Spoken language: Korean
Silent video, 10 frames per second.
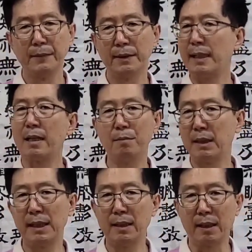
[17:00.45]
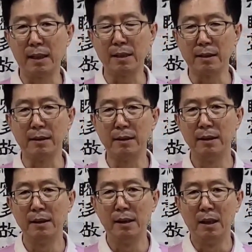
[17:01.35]
사는 맛이 안 나겠죠.
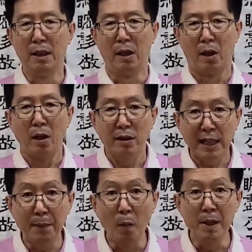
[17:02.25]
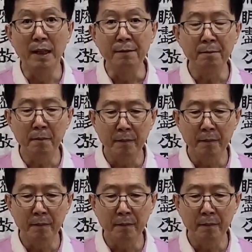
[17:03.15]
어떻게 보면